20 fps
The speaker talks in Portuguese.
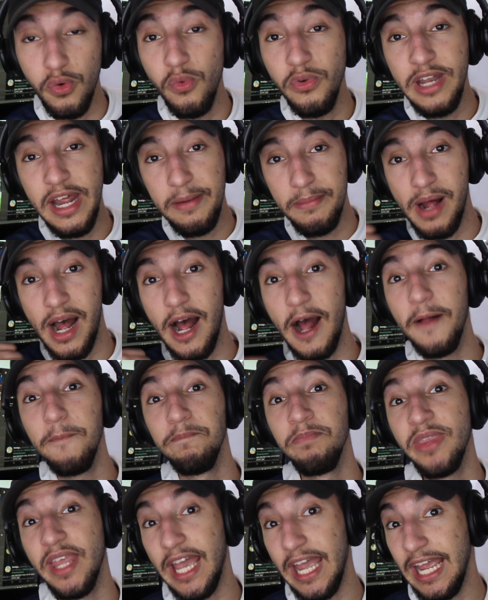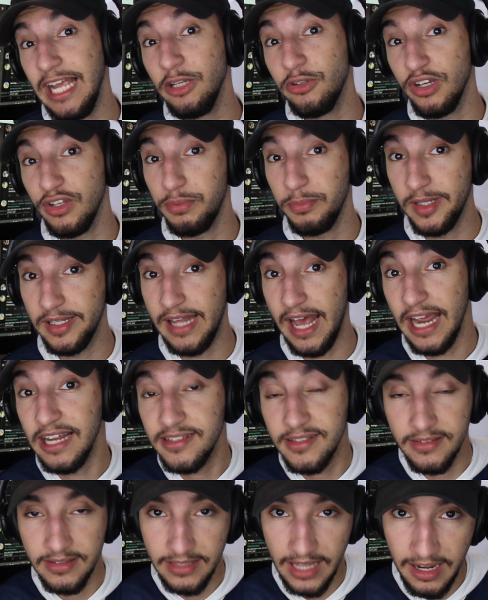O Neymar, em
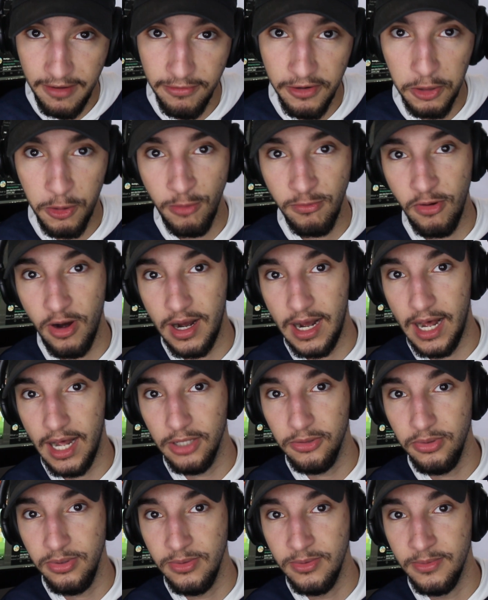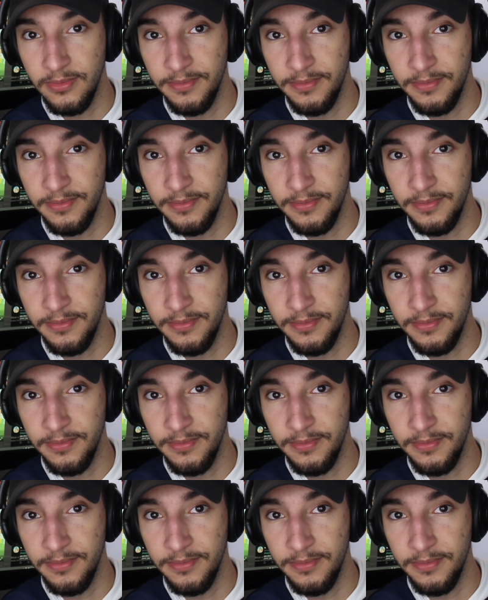2010, nem foi convocado.